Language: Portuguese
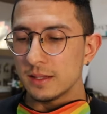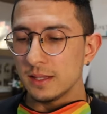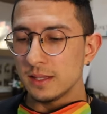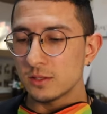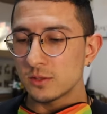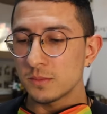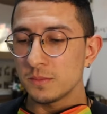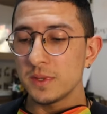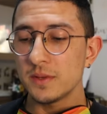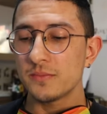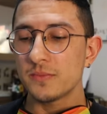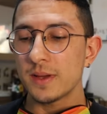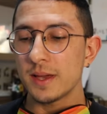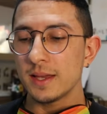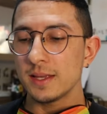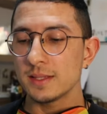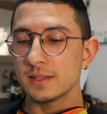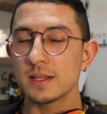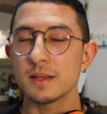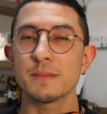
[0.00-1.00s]
Isso me
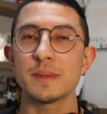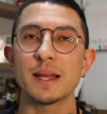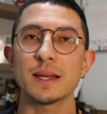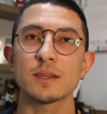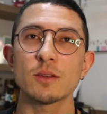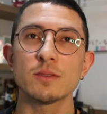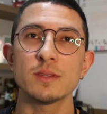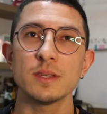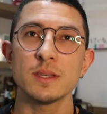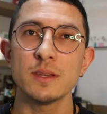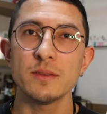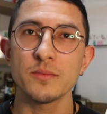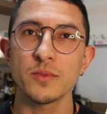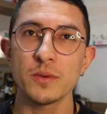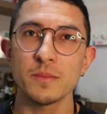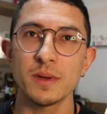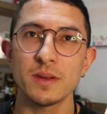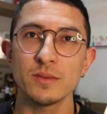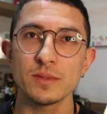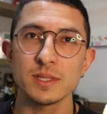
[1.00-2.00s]
faz lembrar que eu tenho que
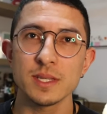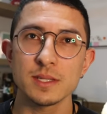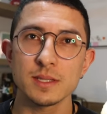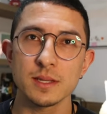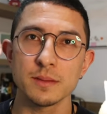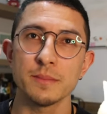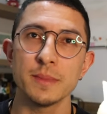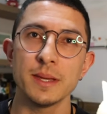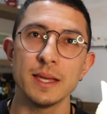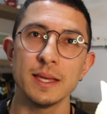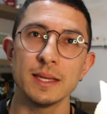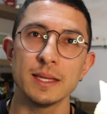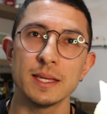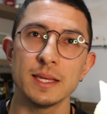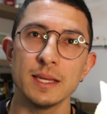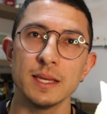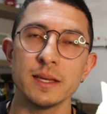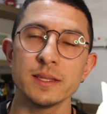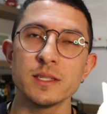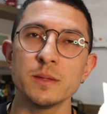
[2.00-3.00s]
informar vocês também
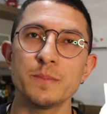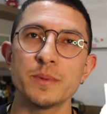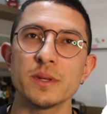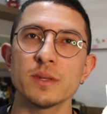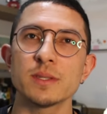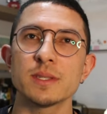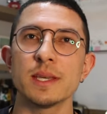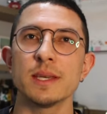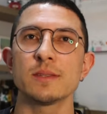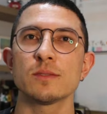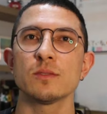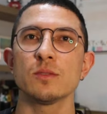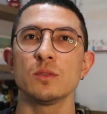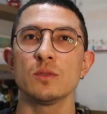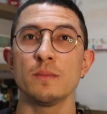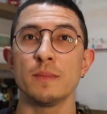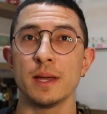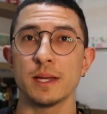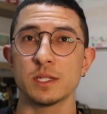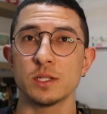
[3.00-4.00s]
que esse processo
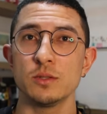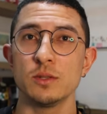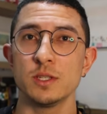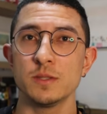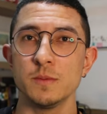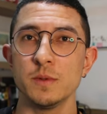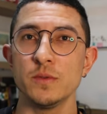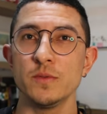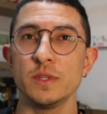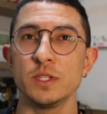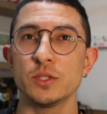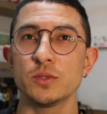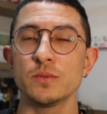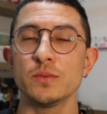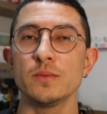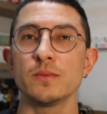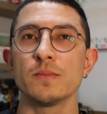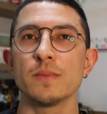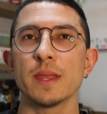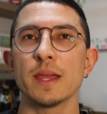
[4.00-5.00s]
do Match
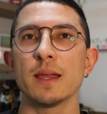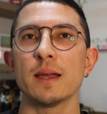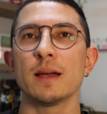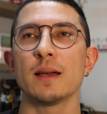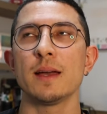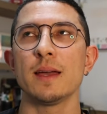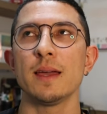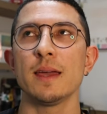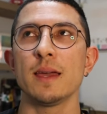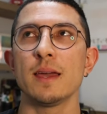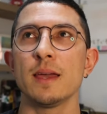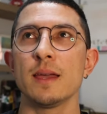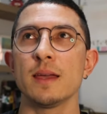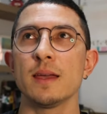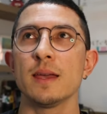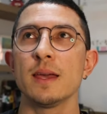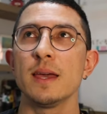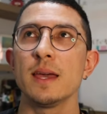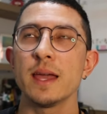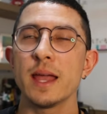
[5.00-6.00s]
2021
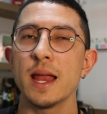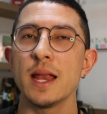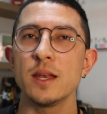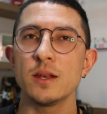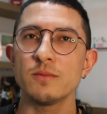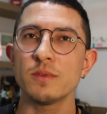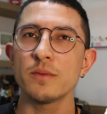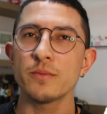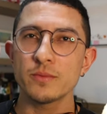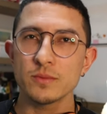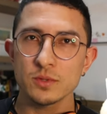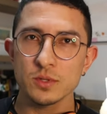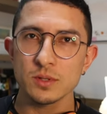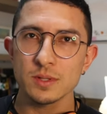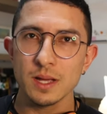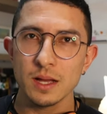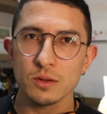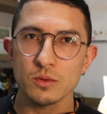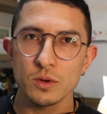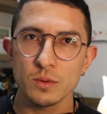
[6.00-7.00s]
é, ele não vai
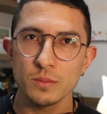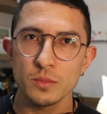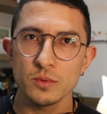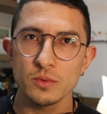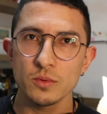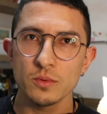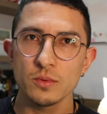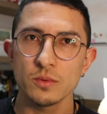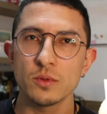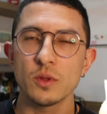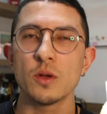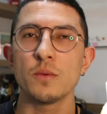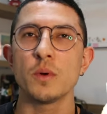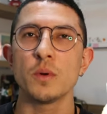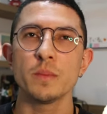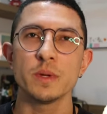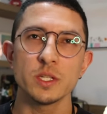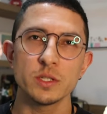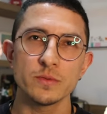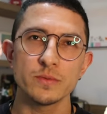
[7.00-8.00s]
funcionar como
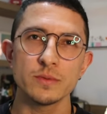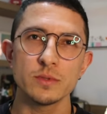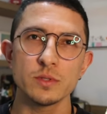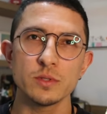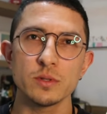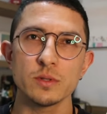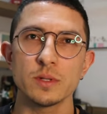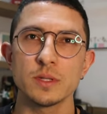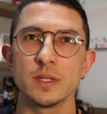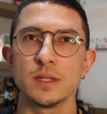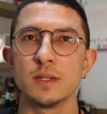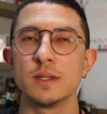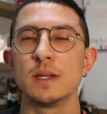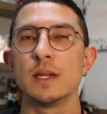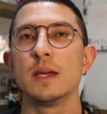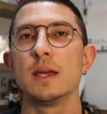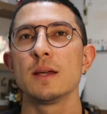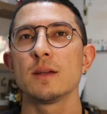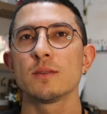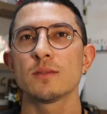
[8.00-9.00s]
normalmente funciona.
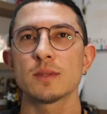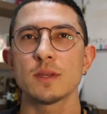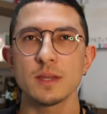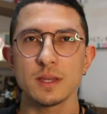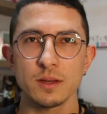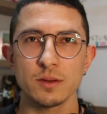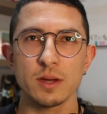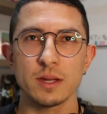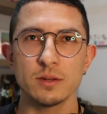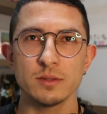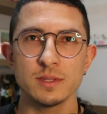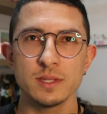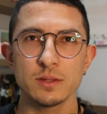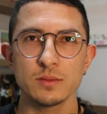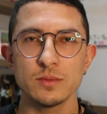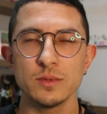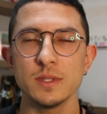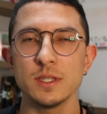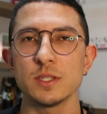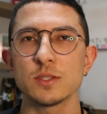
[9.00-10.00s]
O que, que eu quero
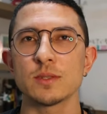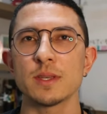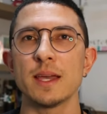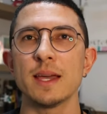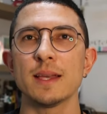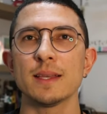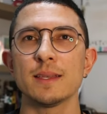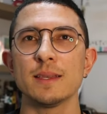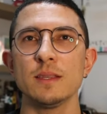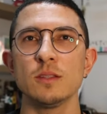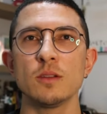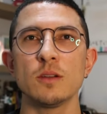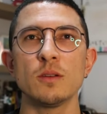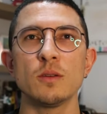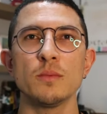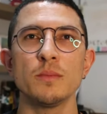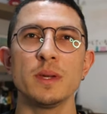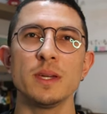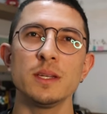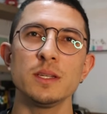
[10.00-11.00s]
dizer com isso? É que
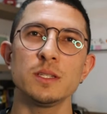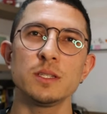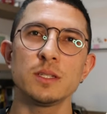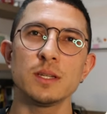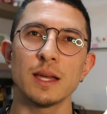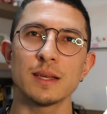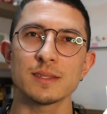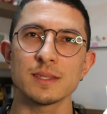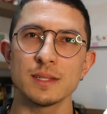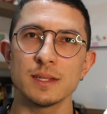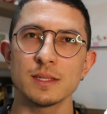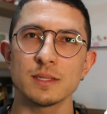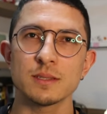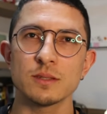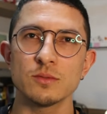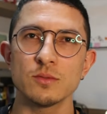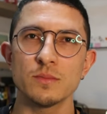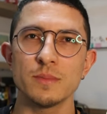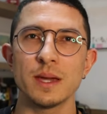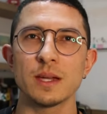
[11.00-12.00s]
normalmente a
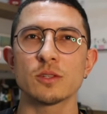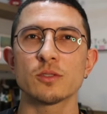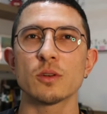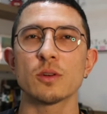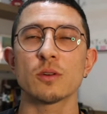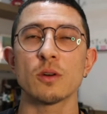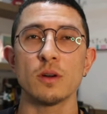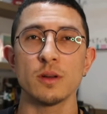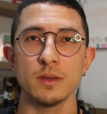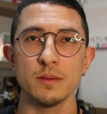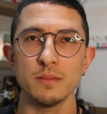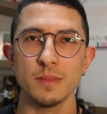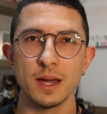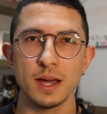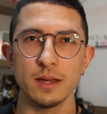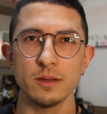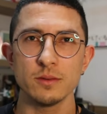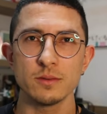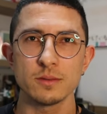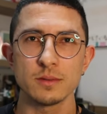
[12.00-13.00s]
seleção do México ocorre em
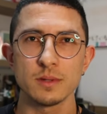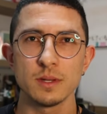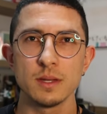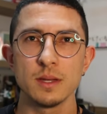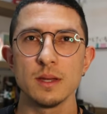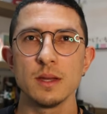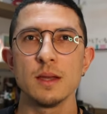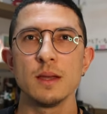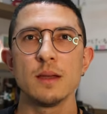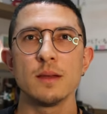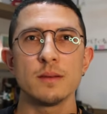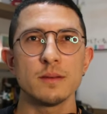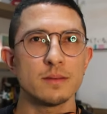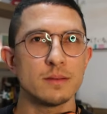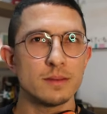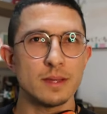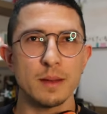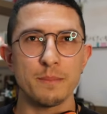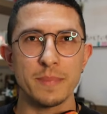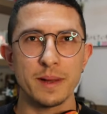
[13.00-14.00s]
maio, a